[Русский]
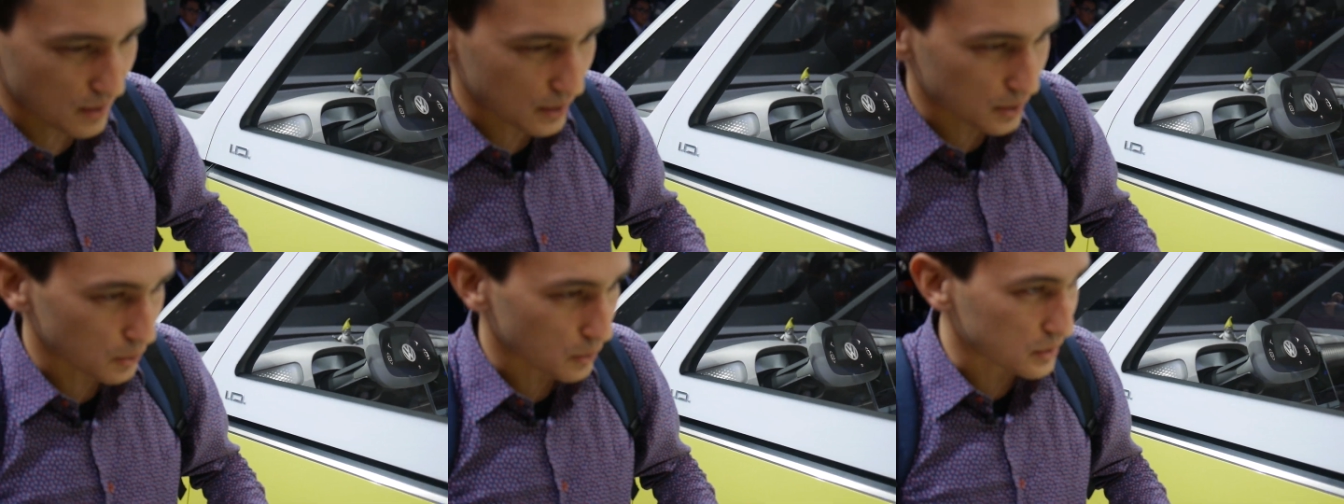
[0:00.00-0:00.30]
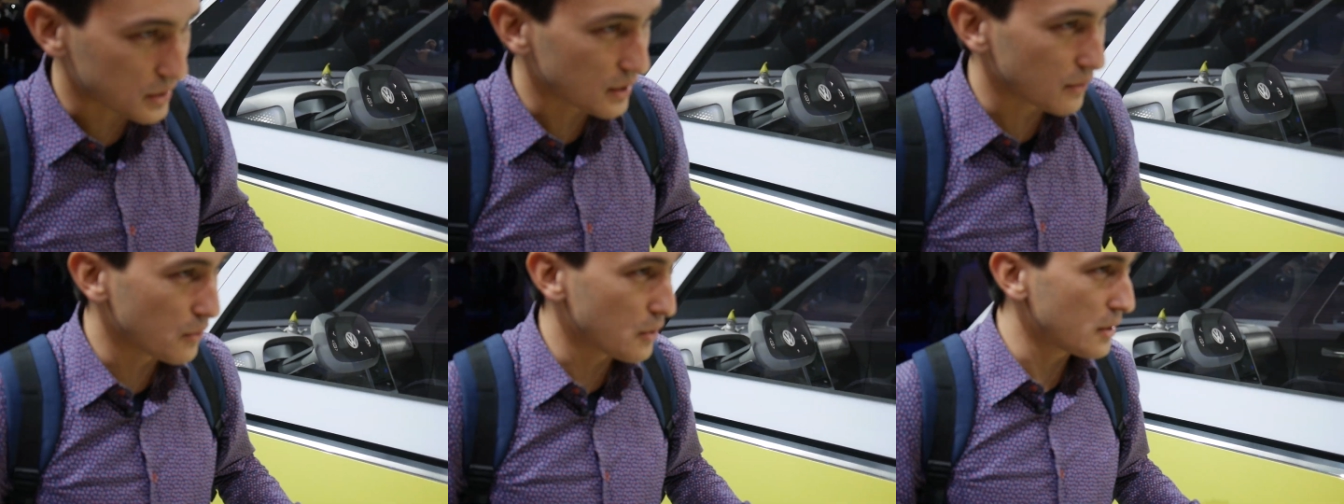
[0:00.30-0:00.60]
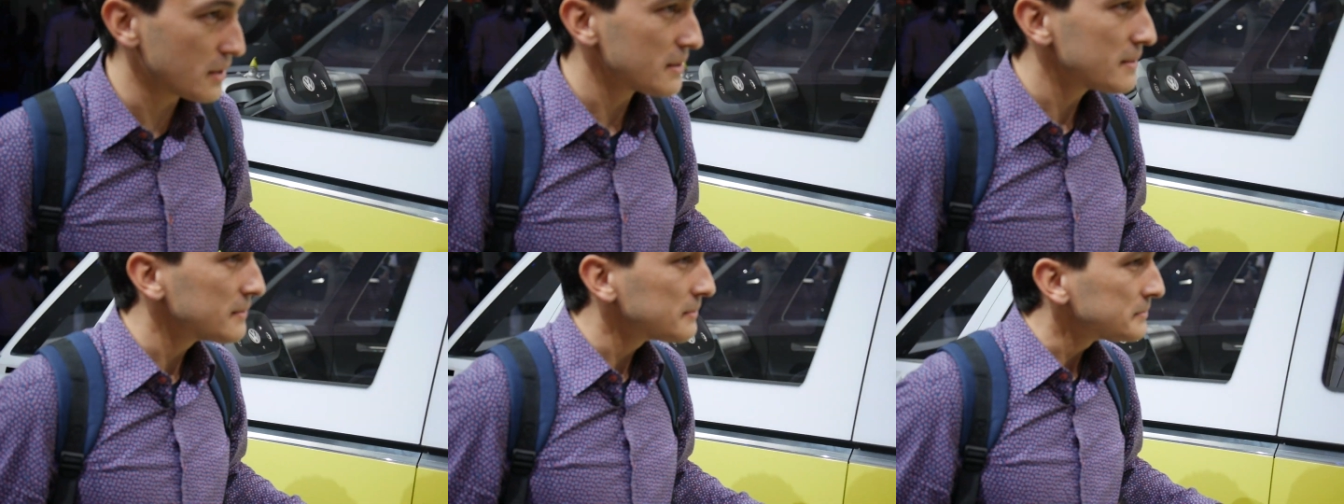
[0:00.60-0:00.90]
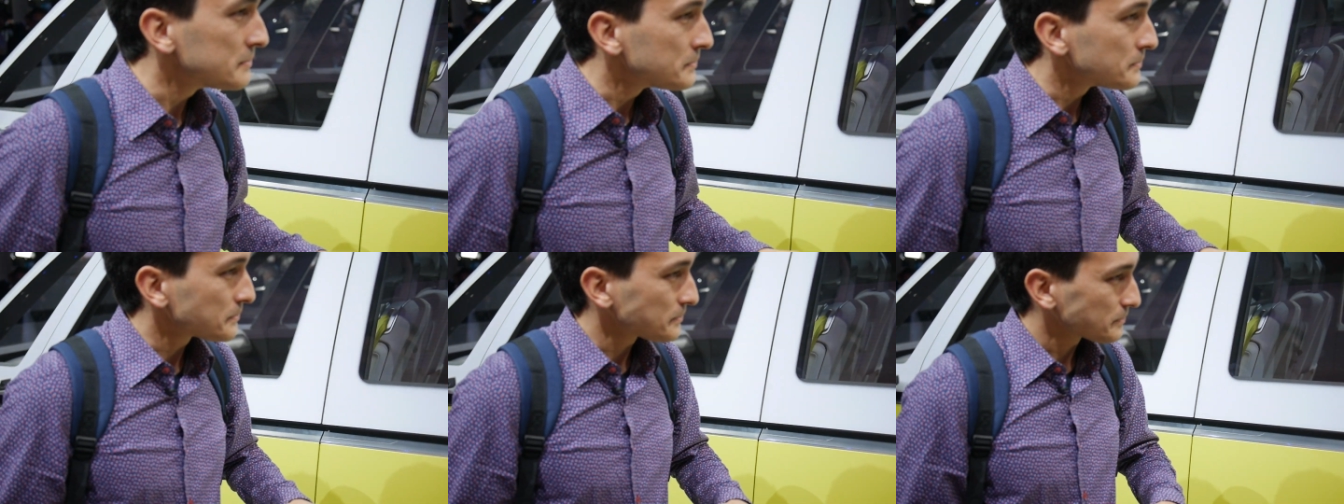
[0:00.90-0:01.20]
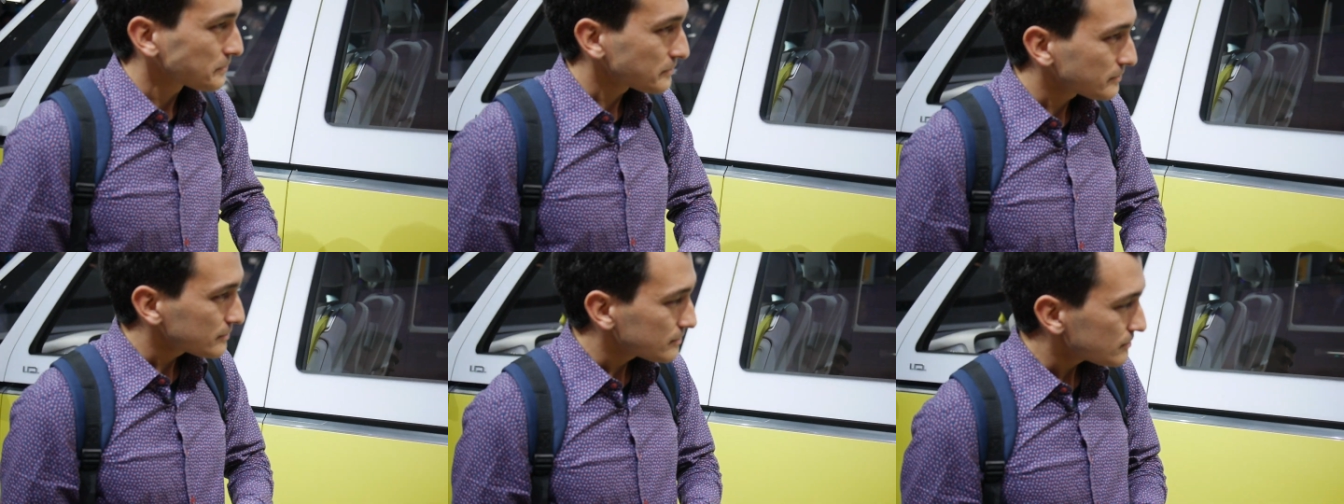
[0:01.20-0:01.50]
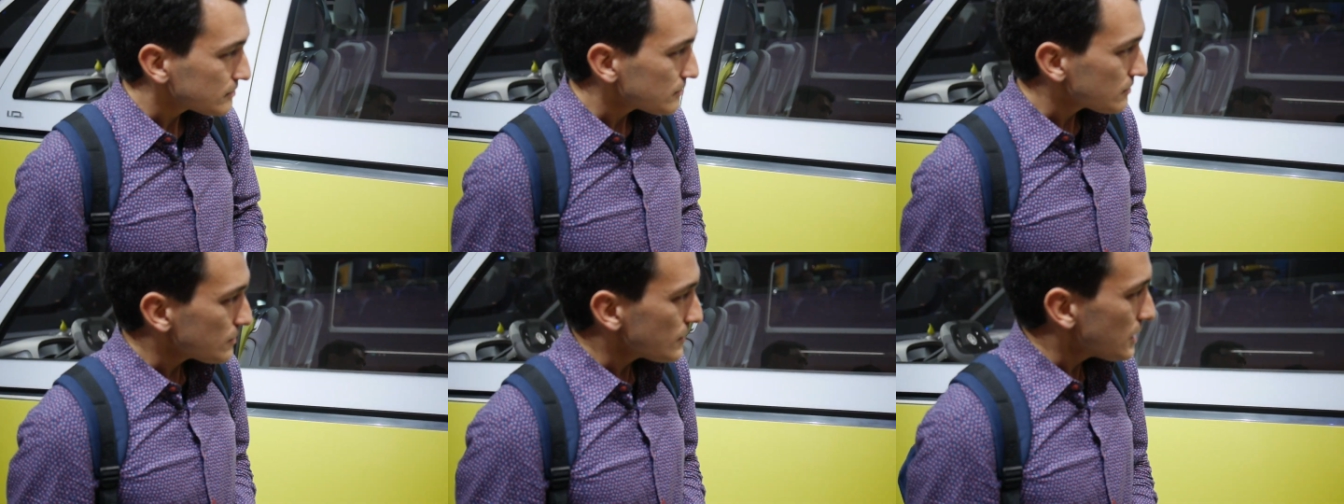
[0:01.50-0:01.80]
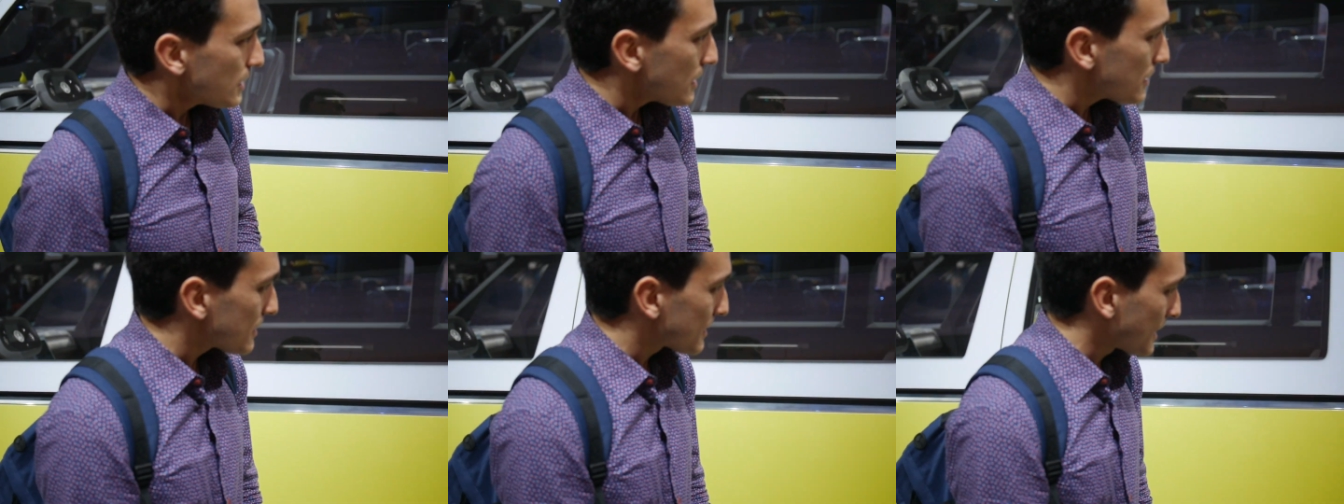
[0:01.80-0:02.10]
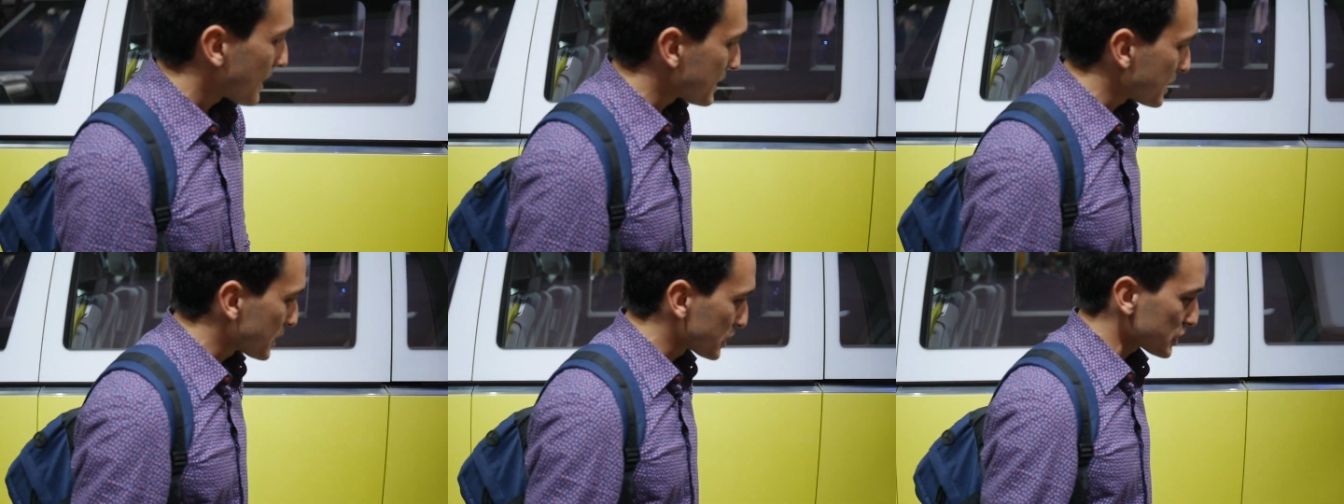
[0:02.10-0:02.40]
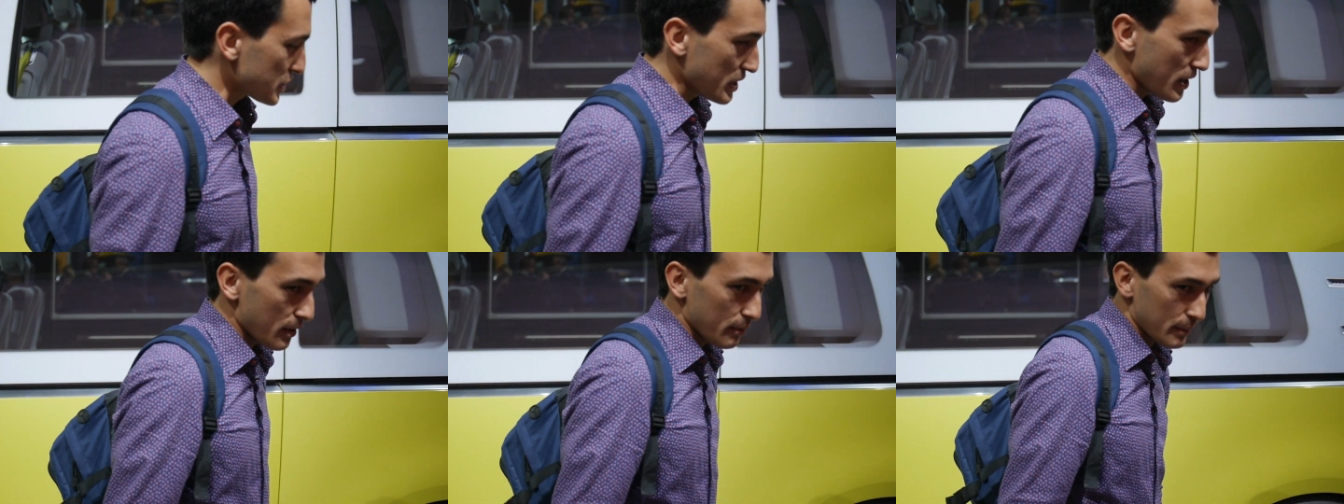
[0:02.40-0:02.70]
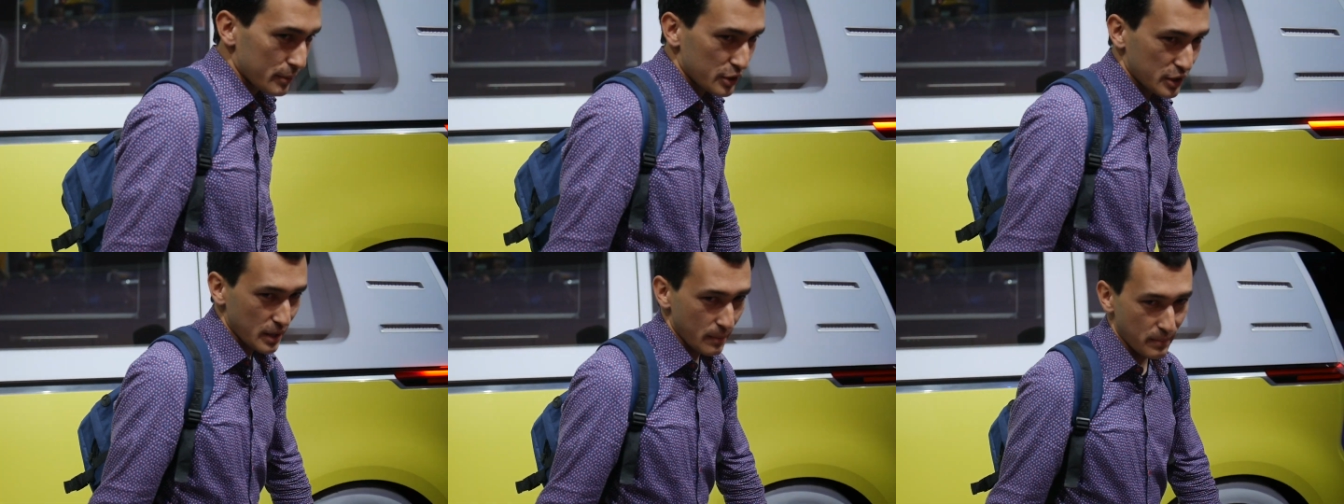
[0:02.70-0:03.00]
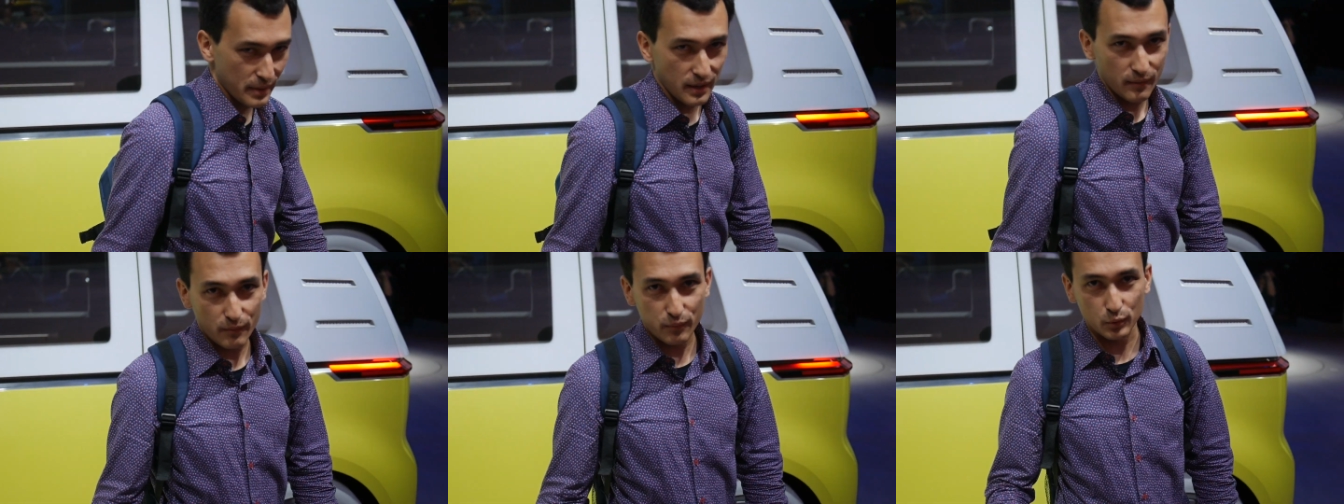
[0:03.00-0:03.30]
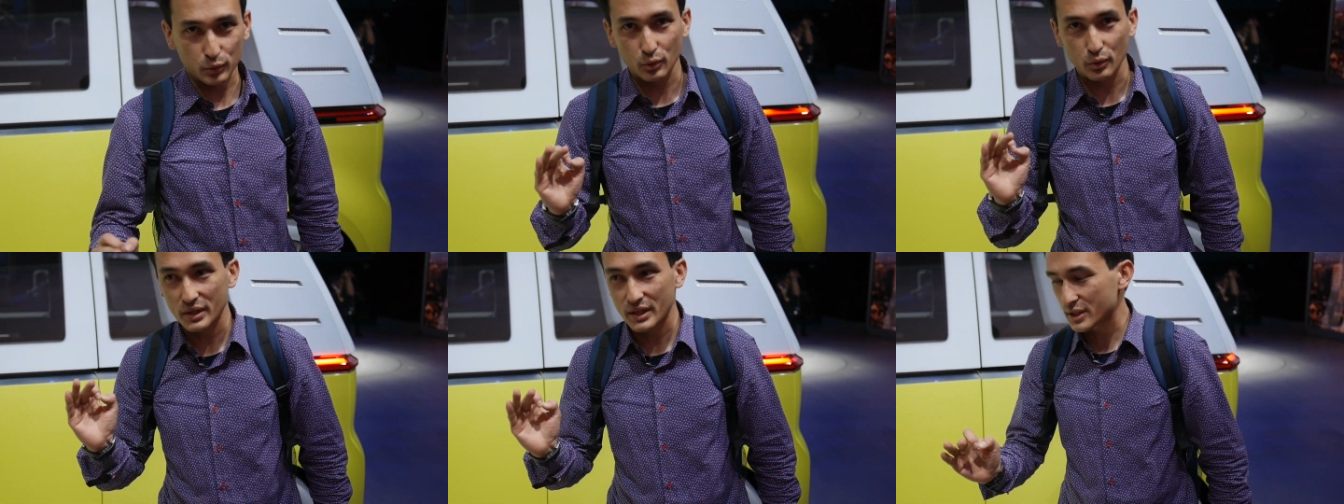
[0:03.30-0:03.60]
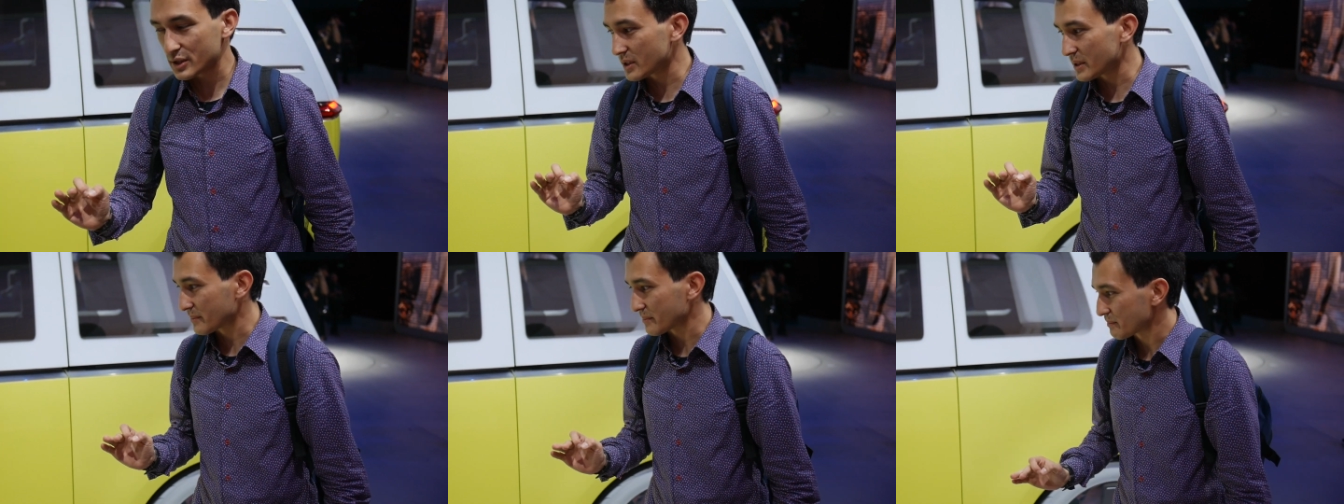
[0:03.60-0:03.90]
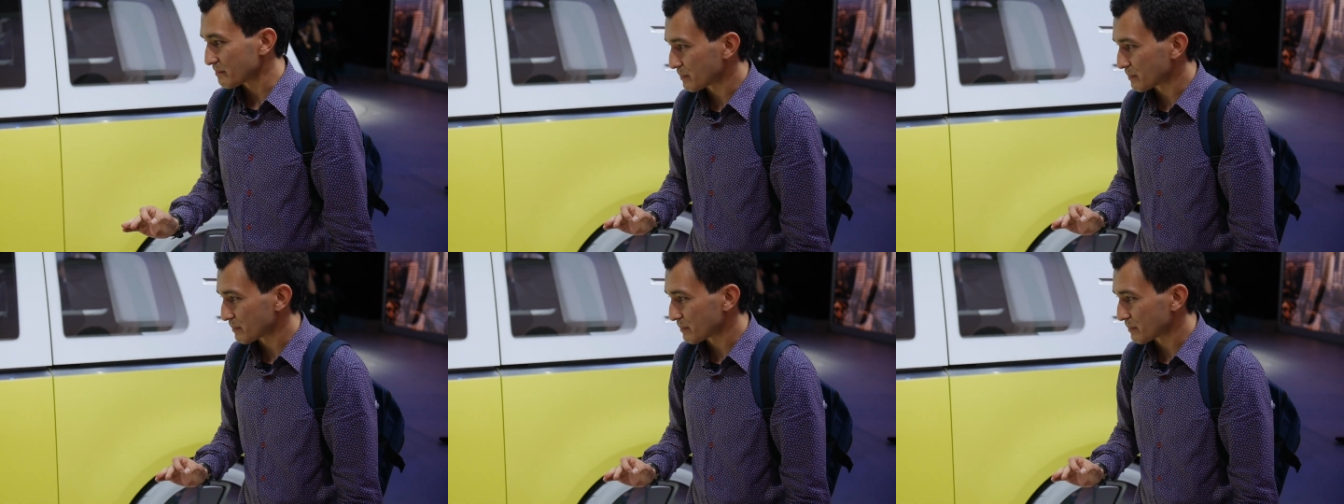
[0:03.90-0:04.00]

вокруг него. Конечно, вообще прям футуризм